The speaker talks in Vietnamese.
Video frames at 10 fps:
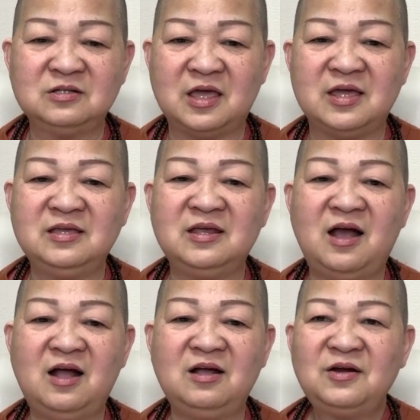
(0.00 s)
thiện gì
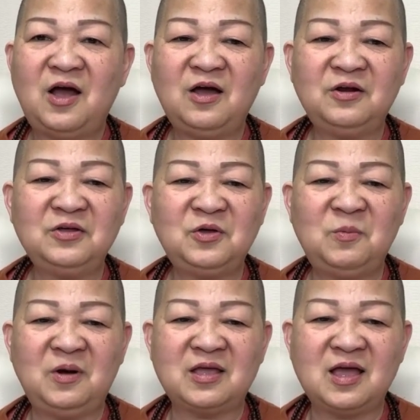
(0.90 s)
đó. Đó, nói
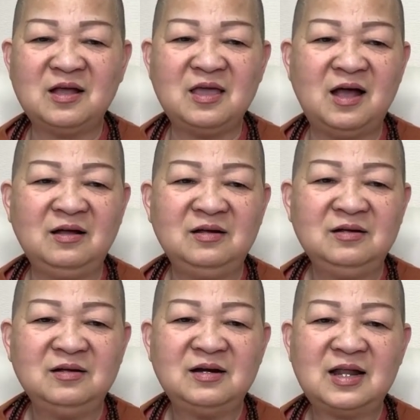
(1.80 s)
chung là dân dân
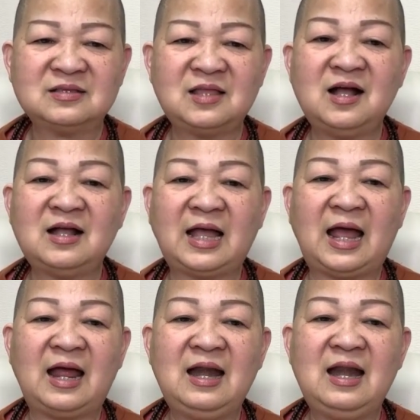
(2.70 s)
là tất
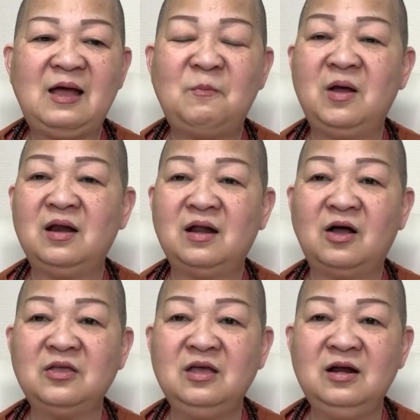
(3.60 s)
cả là mình
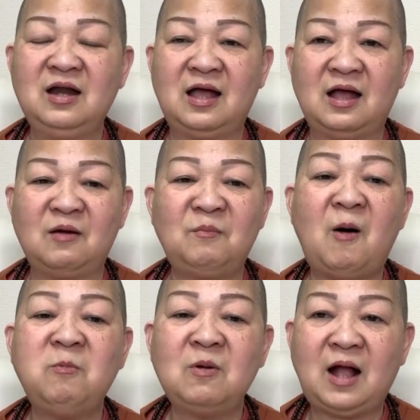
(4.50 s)
coi như là hả,
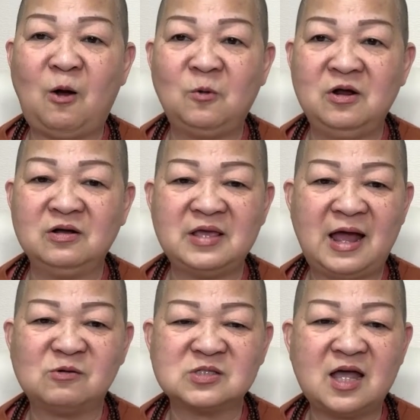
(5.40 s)
mong cầu được
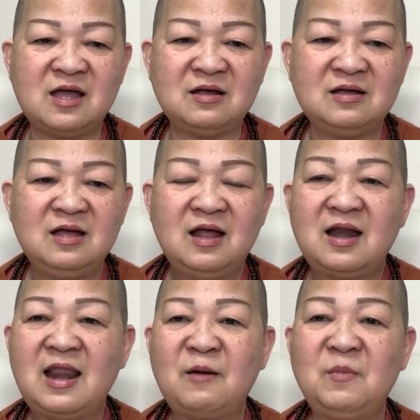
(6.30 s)
giàu sang
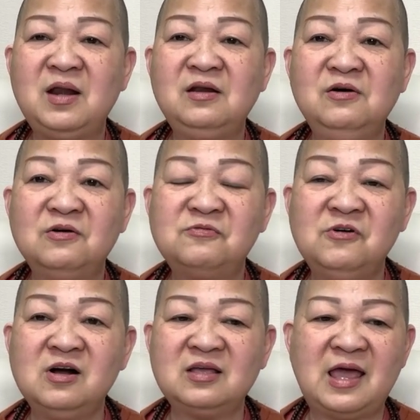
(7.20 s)
là mình được
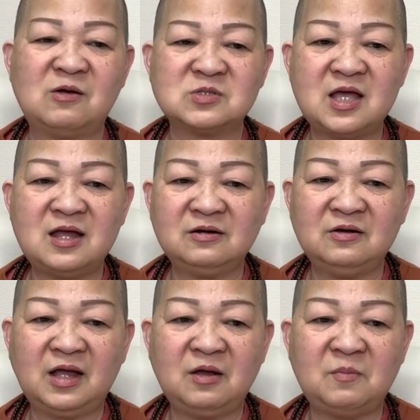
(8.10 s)
phước giàu sang
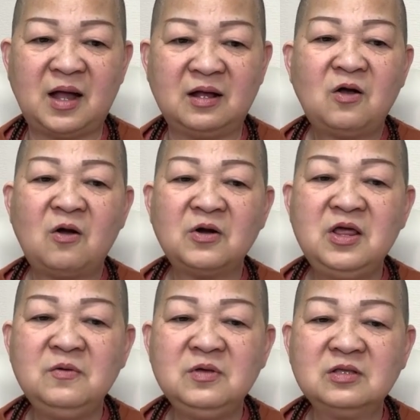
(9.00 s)
đó các bạn. Còn
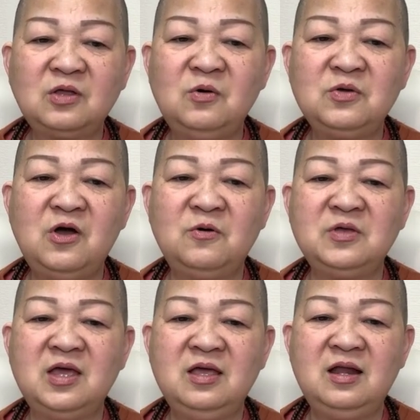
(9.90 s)
nếu như tu vô
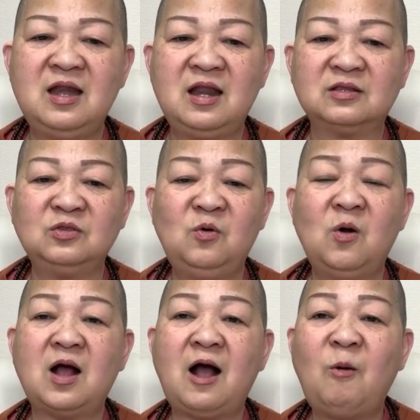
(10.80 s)
vi là tu
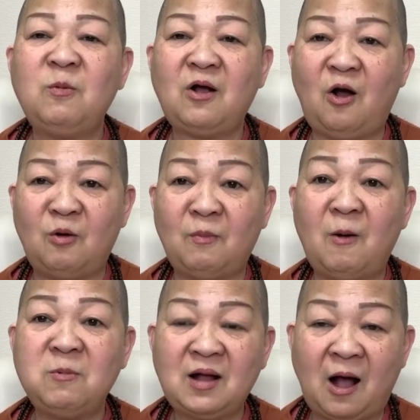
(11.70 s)
không còn
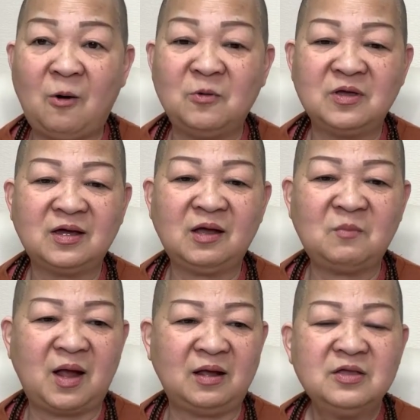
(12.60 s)
mong cầu nha các
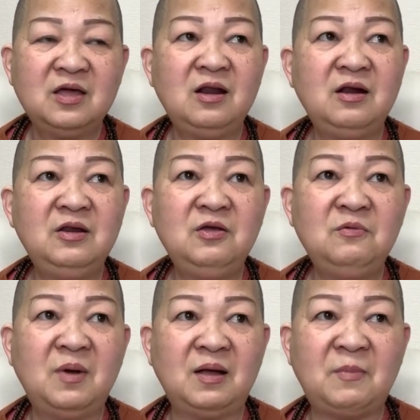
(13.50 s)
bạn. Cho nên nếu
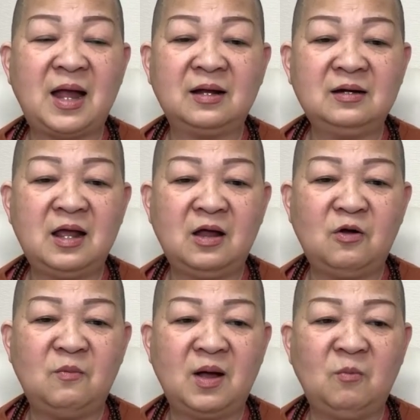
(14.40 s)
mà bạn
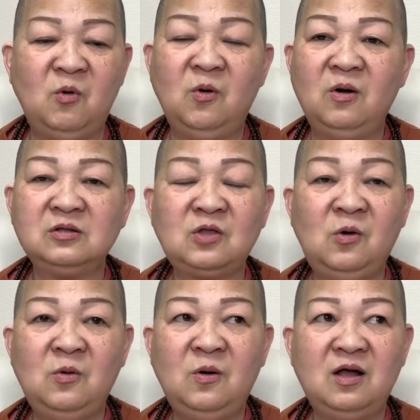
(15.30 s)
nào mà muốn
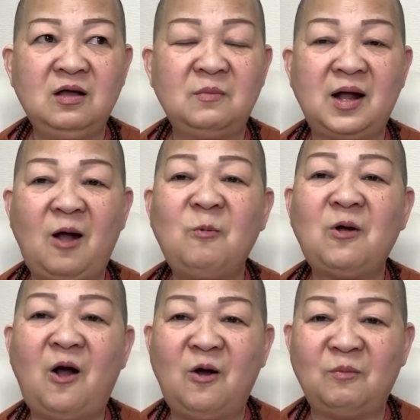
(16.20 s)
tu á, mà không
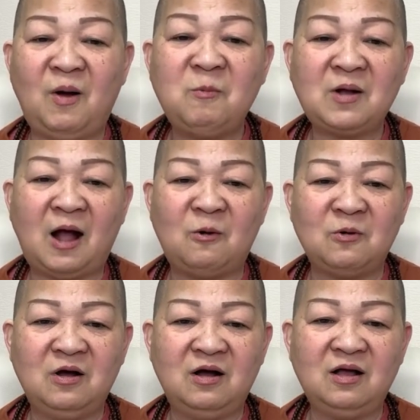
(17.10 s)
còn mong cầu
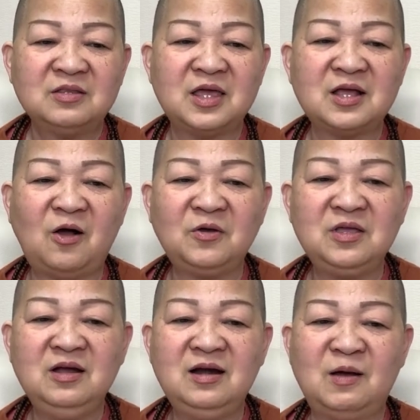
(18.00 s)
nữa thì coi
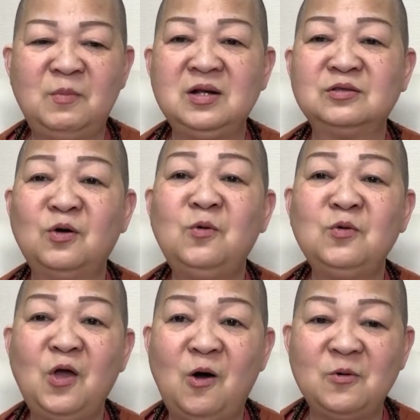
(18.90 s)
như là mình tu
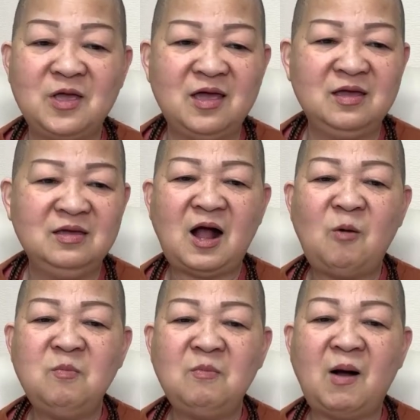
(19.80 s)
vô vi,
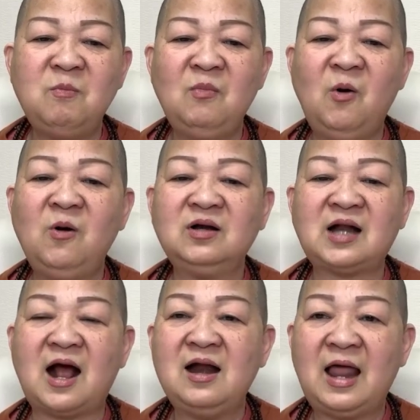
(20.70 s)
không mong muốn
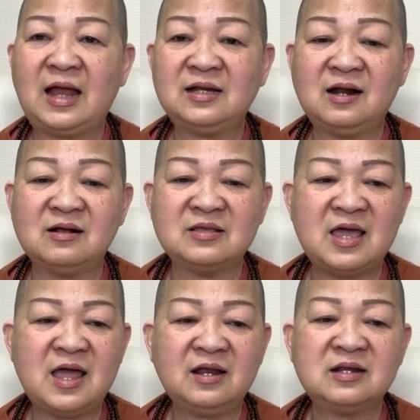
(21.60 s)
trở lại trần
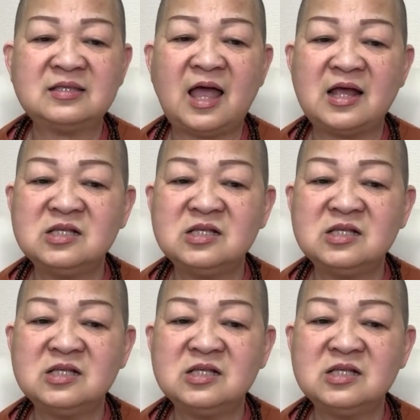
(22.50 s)
gian để tái